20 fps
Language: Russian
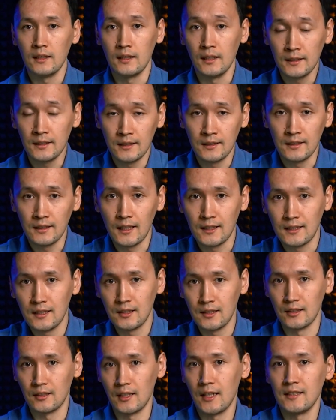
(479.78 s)
Если не
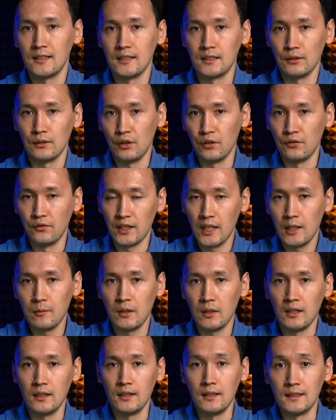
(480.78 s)
хотите тратить свое
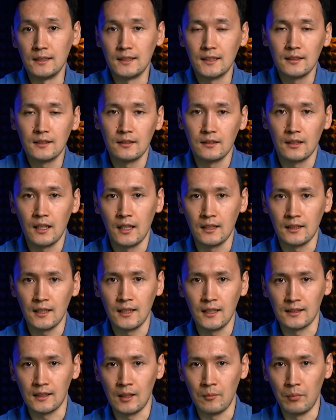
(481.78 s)
время и силы на
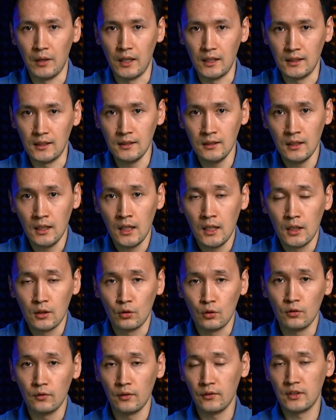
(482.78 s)
анализ компаний, то вы